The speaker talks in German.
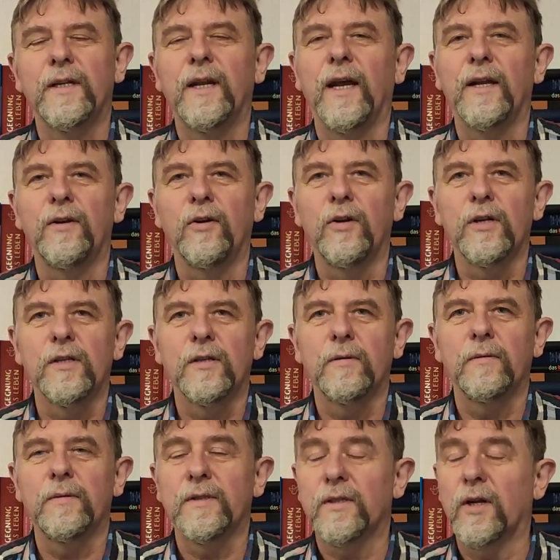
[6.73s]
in ein
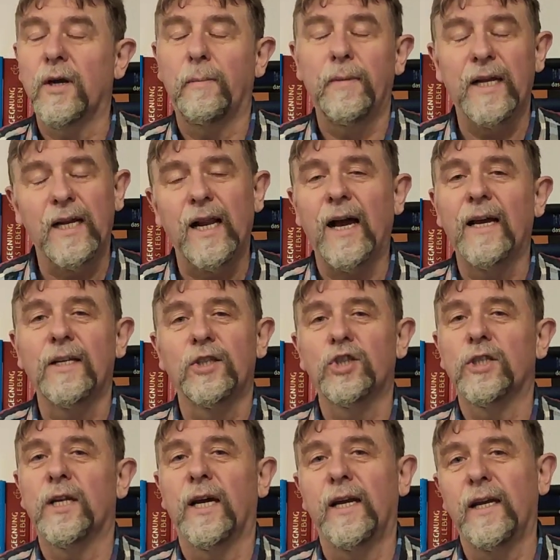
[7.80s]
neues Kapitel
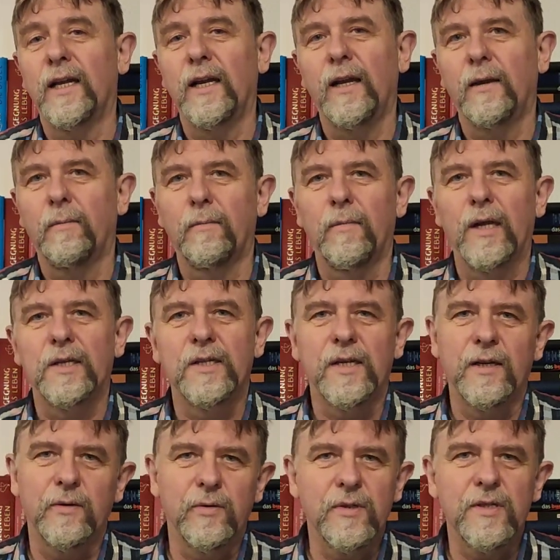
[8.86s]
einsteigen im
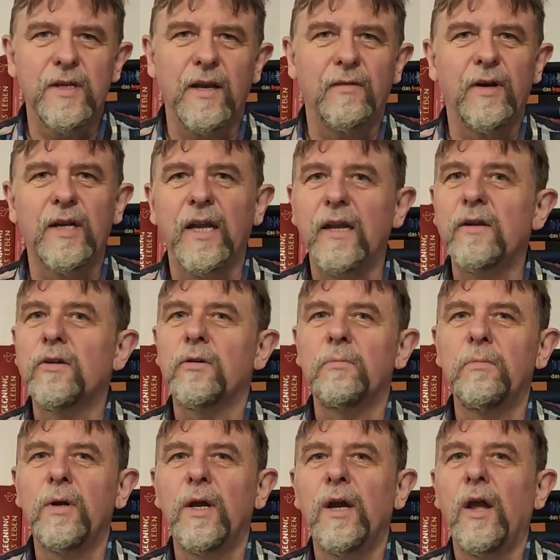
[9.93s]
Matthäus-Evangelium